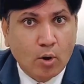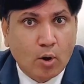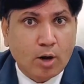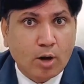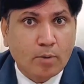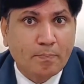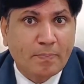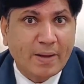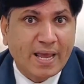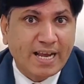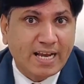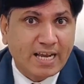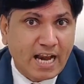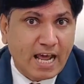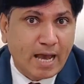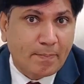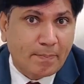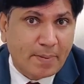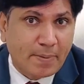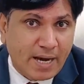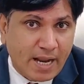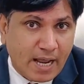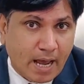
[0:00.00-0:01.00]
और बैंक ने
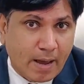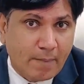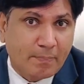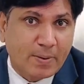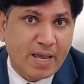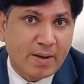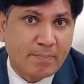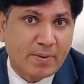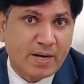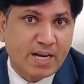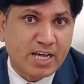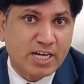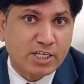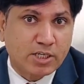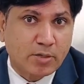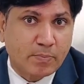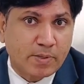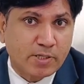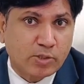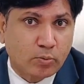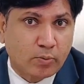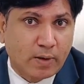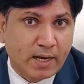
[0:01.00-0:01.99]
अपने आपकी
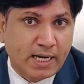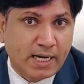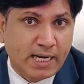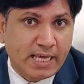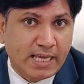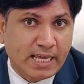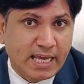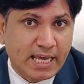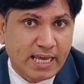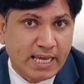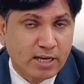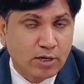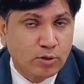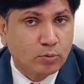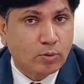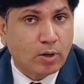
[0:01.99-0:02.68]
एप्लीकेशन पर सुनवाई नहीं की